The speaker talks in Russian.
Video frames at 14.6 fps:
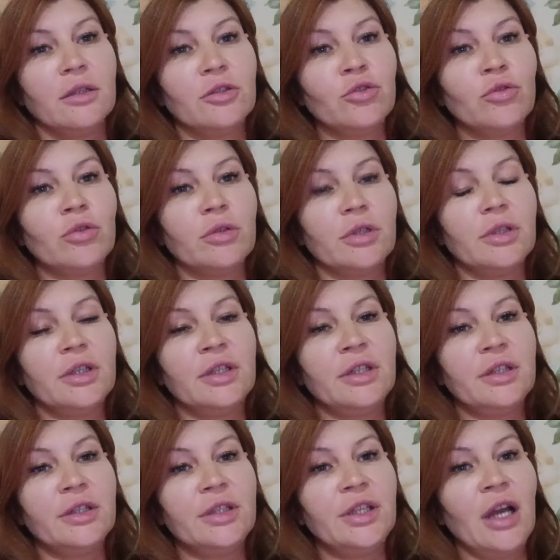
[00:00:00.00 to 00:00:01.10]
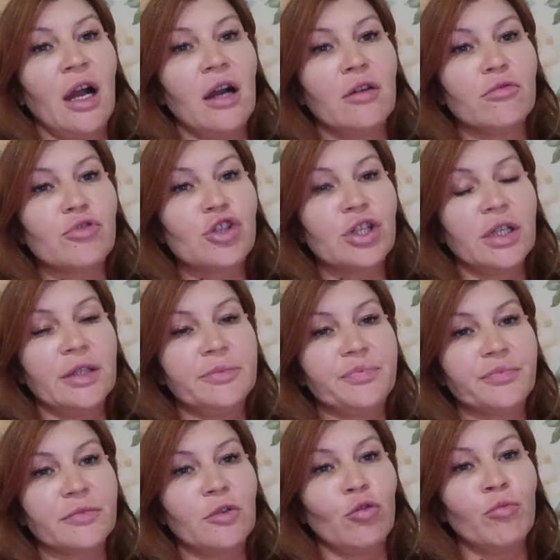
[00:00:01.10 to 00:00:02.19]
Но ну, э, я
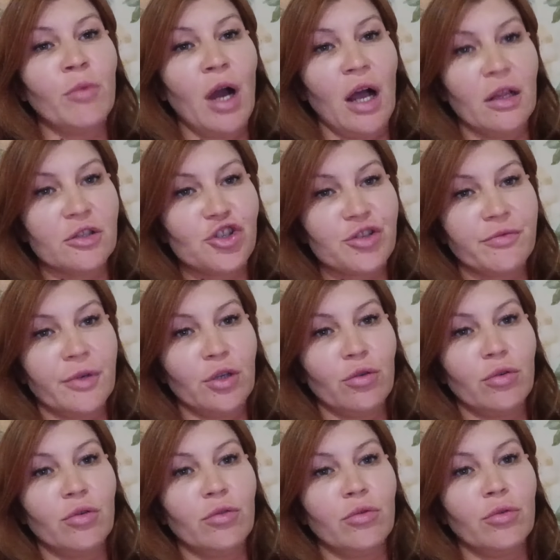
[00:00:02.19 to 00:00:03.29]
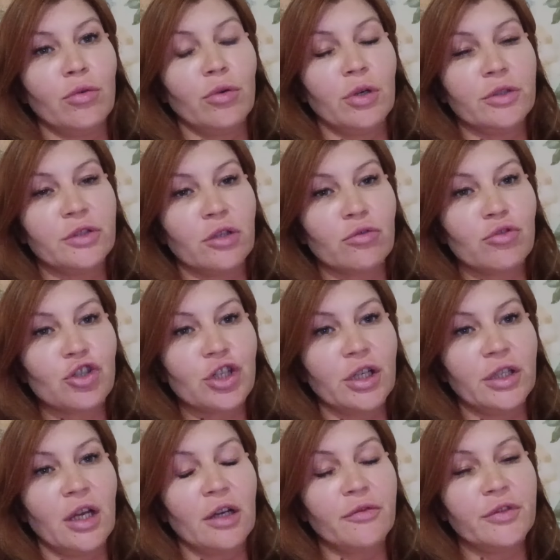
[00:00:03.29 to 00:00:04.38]
уже умалчиваю о
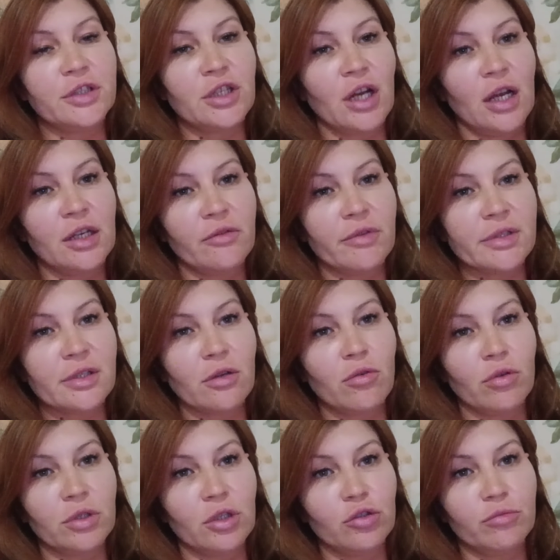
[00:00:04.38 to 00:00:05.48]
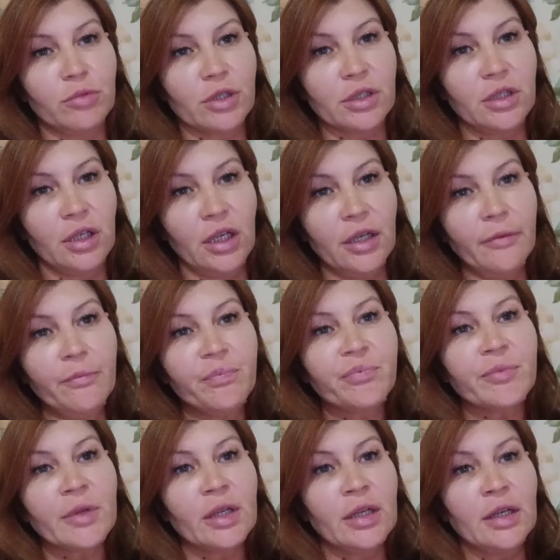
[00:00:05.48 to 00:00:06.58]
нарушениях федерального закона номер 3,
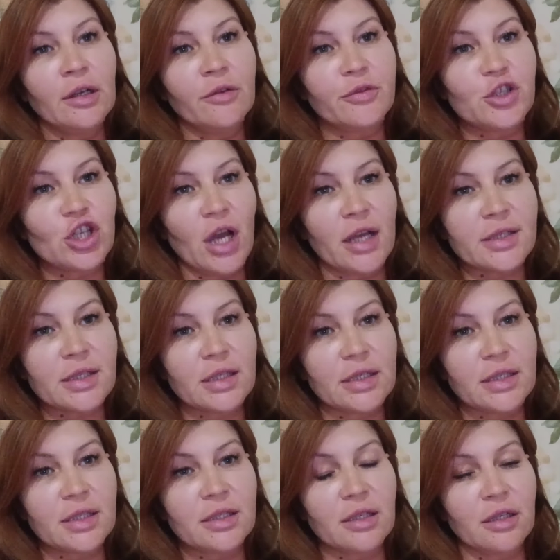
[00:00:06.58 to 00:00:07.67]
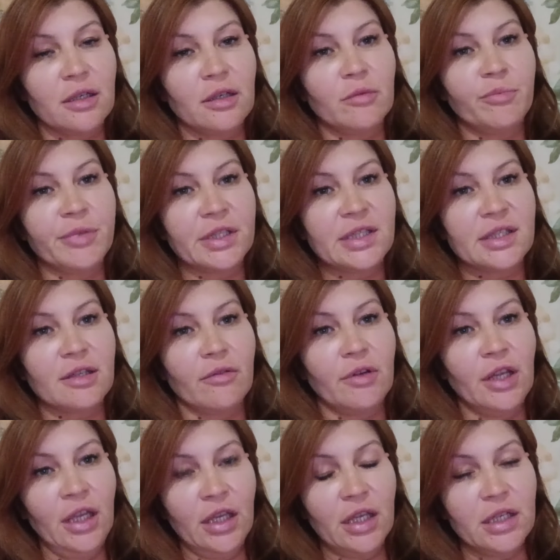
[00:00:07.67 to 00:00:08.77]
в частности,
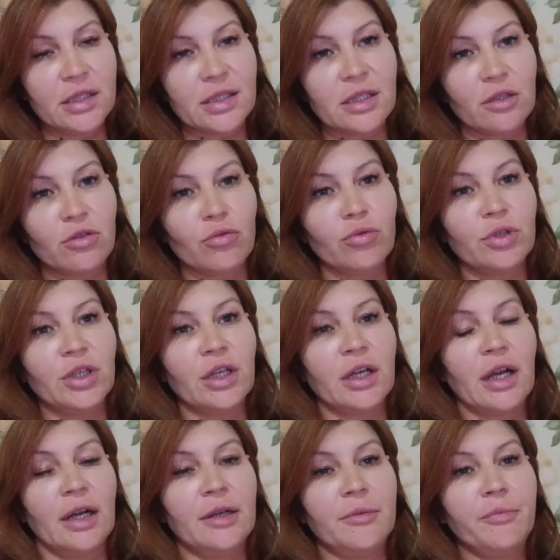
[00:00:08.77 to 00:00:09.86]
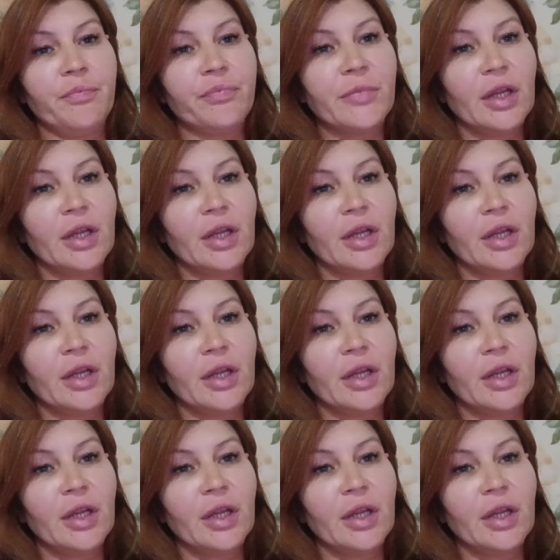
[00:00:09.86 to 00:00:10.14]
представление сотрудника